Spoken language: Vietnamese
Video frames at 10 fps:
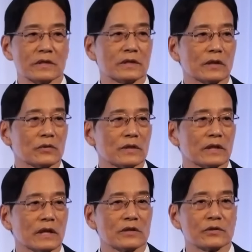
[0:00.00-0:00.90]
muốn đạt được
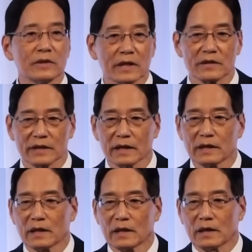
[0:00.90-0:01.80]
thành tựu trên toàn
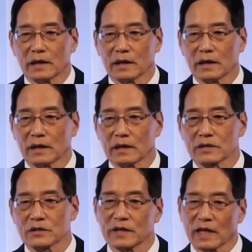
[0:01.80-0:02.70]
cầu và
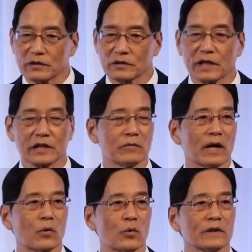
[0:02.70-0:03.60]
không chỉ kết nối
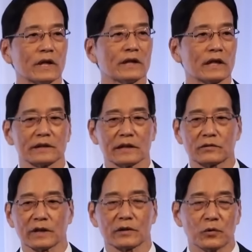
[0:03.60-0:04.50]
các doanh nghiệp trong
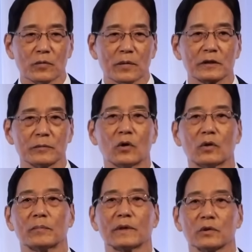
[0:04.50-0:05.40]
nước mà còn
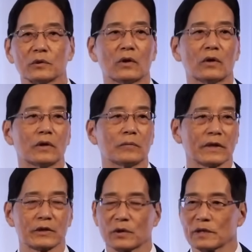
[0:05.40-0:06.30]
phát triển kinh doanh
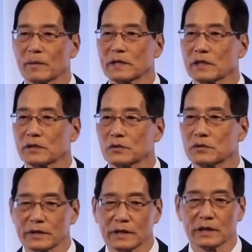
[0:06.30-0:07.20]
trên khắp thế giới.